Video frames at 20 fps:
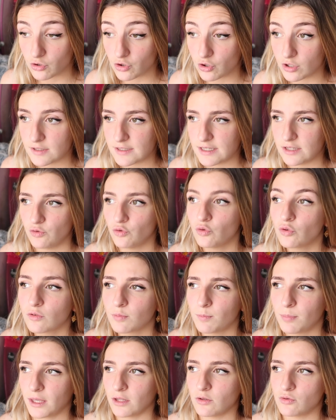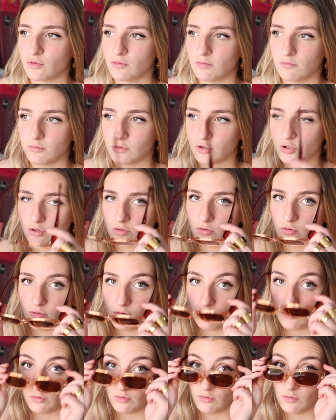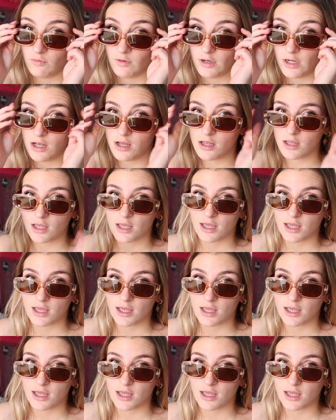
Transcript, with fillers: je les ai toutes perdues je voilà